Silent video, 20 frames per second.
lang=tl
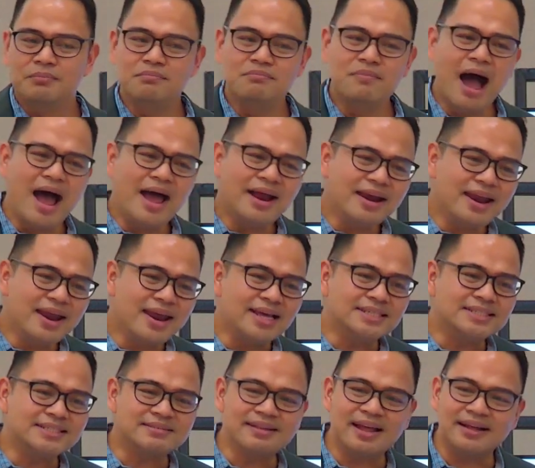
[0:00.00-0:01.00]
Money
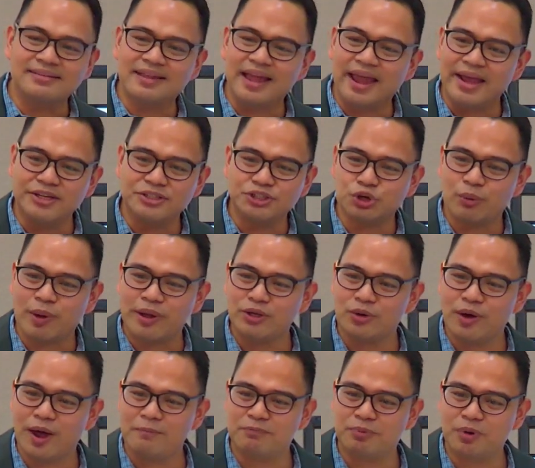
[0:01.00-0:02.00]
is not the issue when
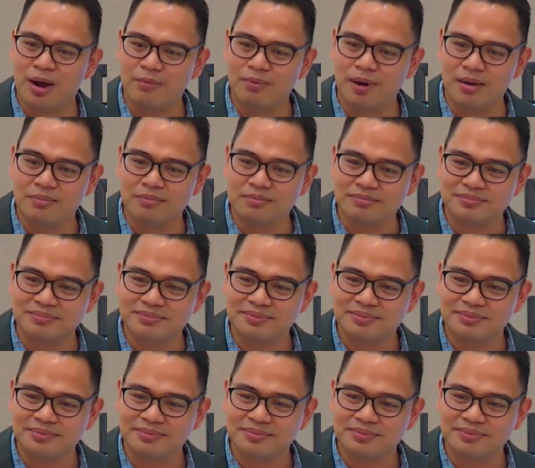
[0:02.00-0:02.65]
you have problem.